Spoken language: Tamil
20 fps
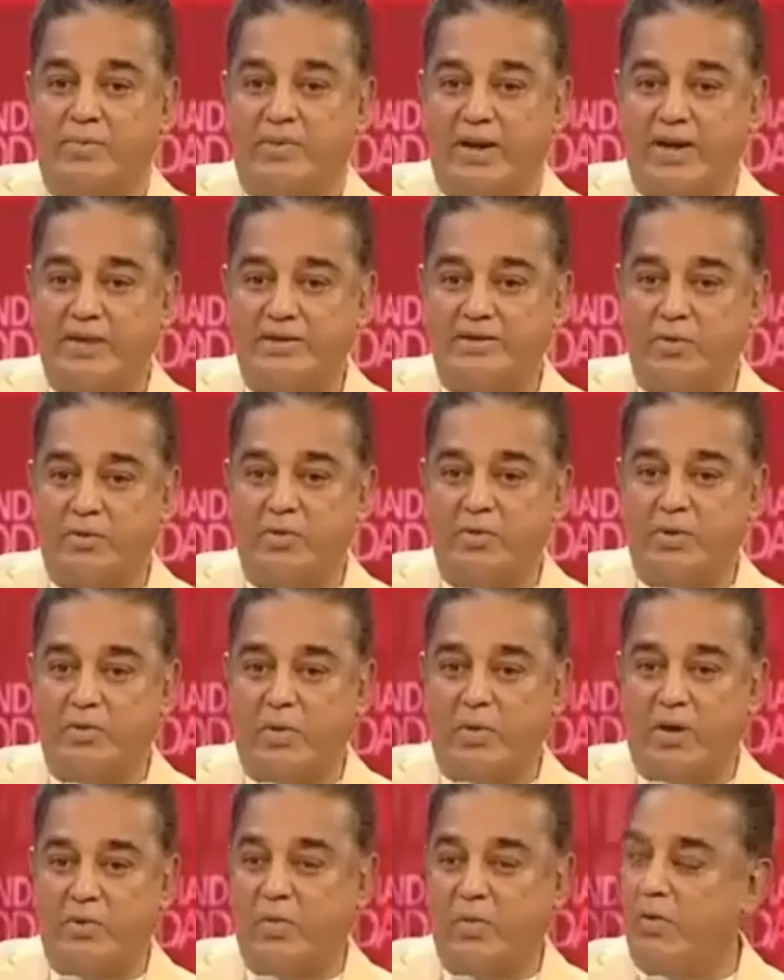surprise you
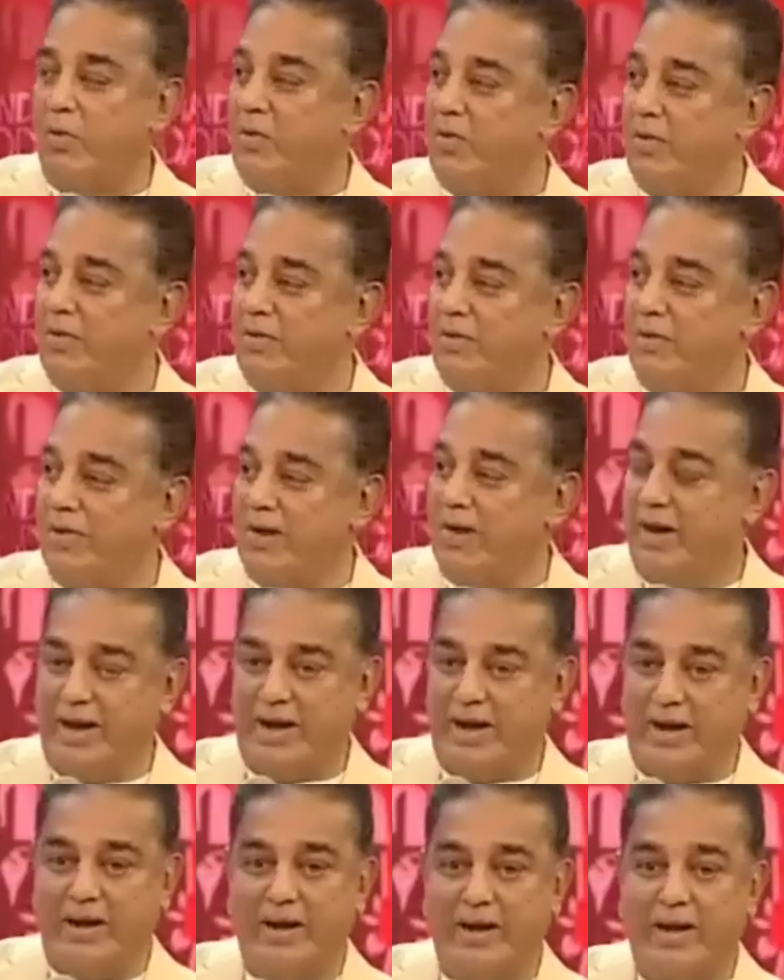with one more
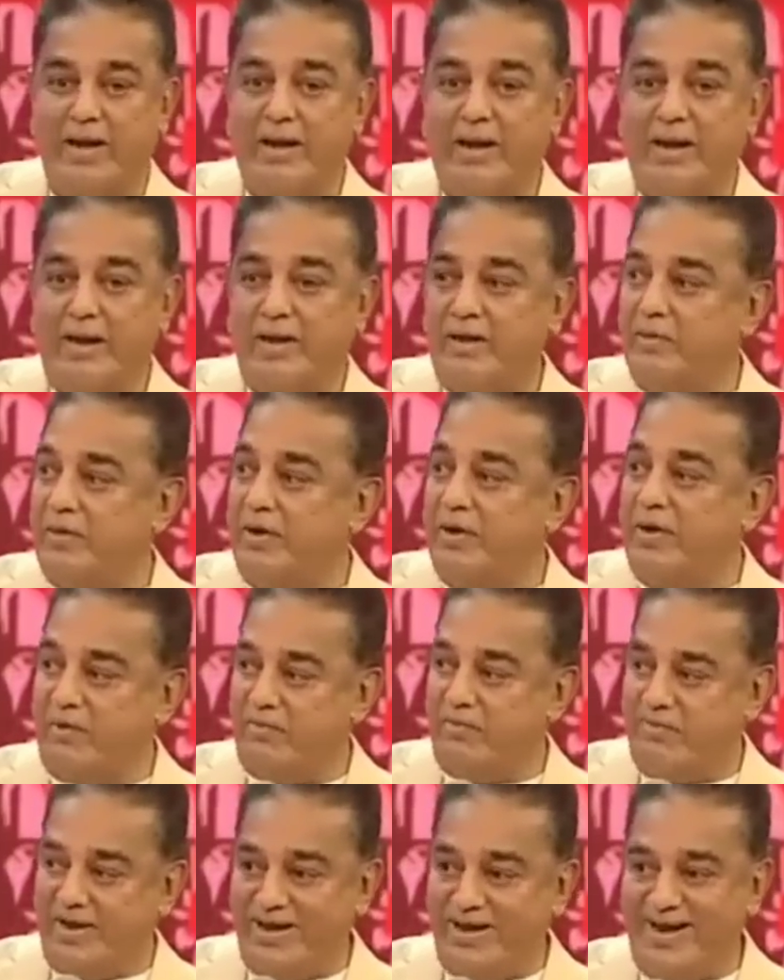line. Please do.
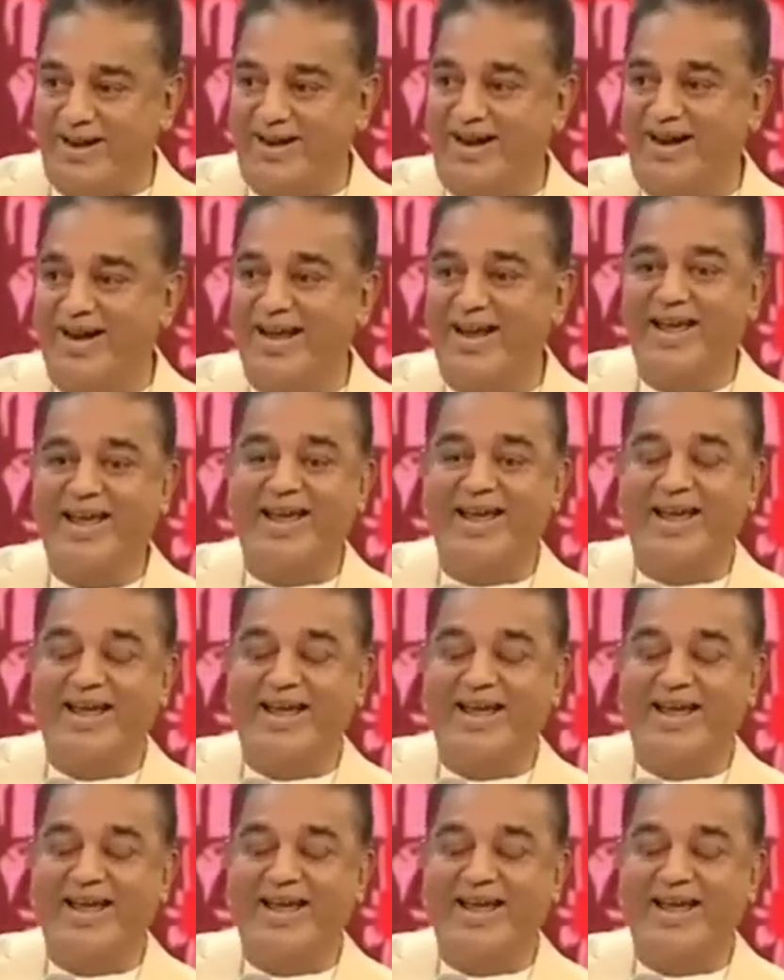The Dravidian,